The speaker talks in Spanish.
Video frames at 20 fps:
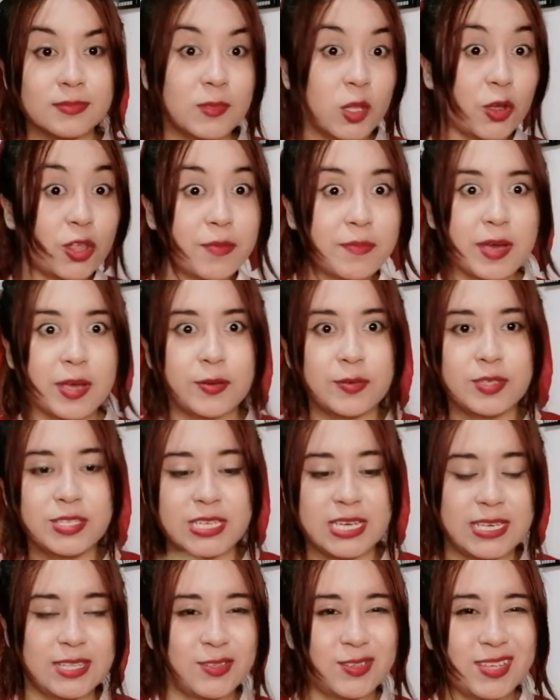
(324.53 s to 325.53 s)
los de
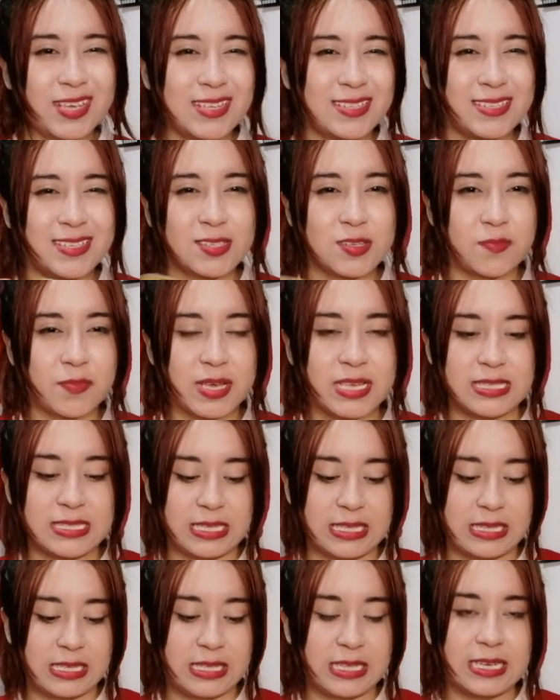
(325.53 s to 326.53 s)
marucha y todas esas sopas
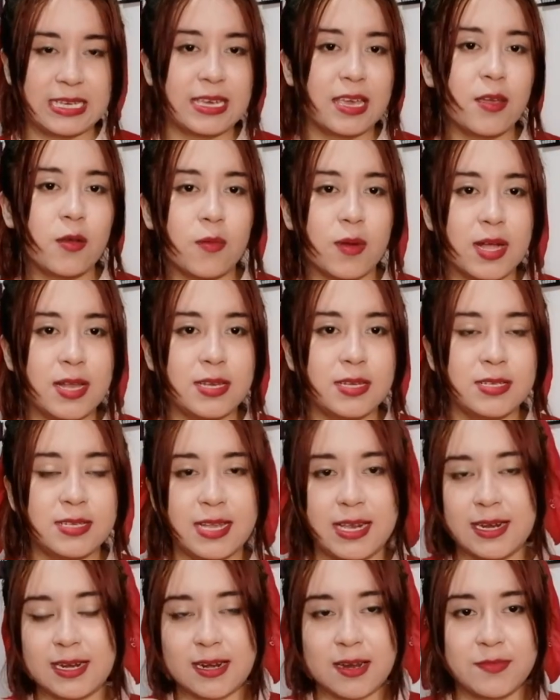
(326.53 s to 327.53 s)
instantáneas que igual
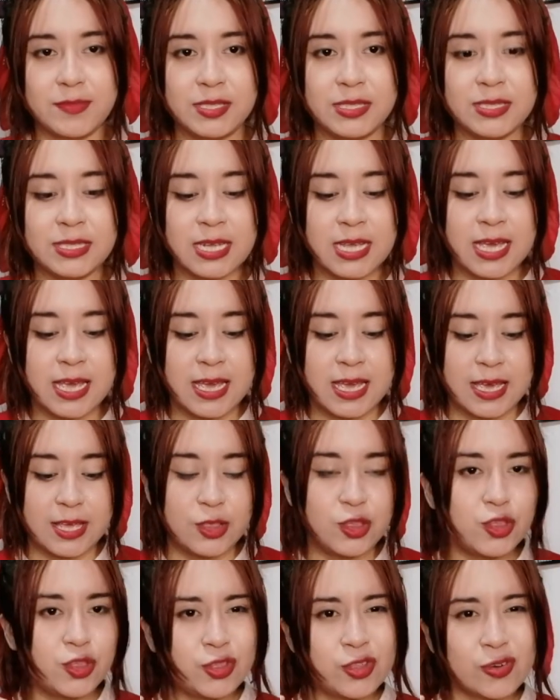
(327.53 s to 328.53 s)
el ramen
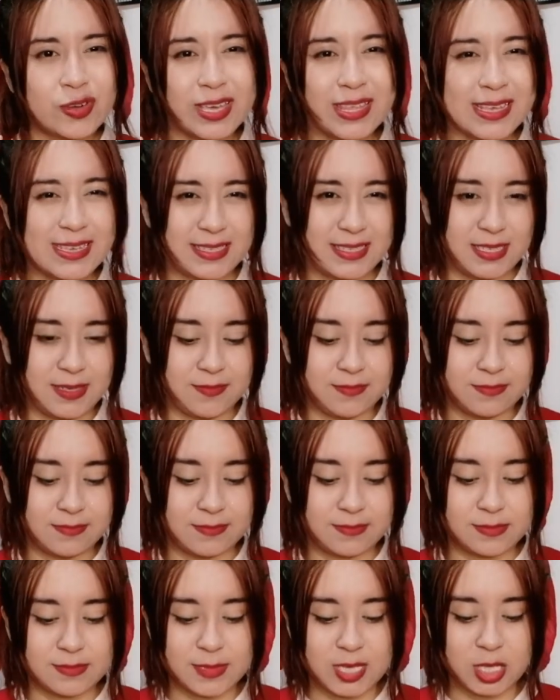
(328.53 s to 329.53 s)
no queda así.
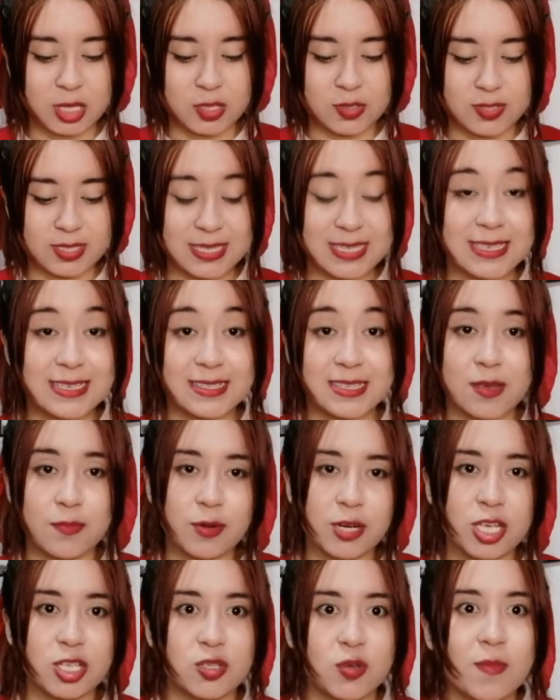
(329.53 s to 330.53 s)
Entonces, quizá
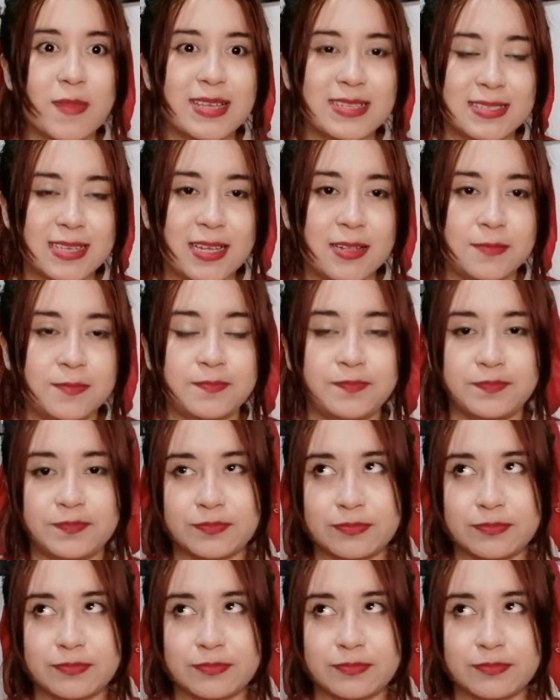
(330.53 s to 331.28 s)
porque son más caras.